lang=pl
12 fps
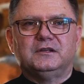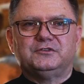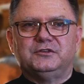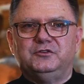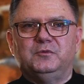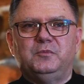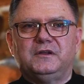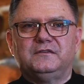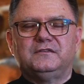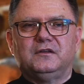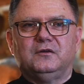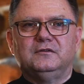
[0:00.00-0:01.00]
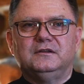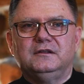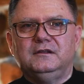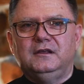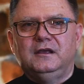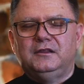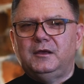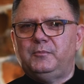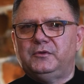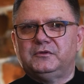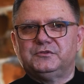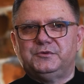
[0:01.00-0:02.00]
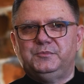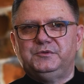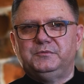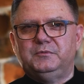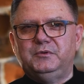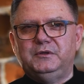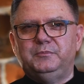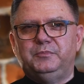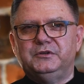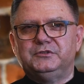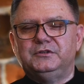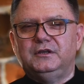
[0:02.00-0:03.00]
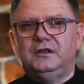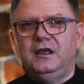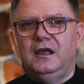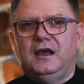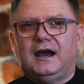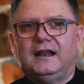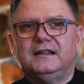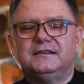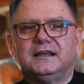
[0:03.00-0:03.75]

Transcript: nasze dobre strony, nie po to, żebyśmy byli pyszni, ale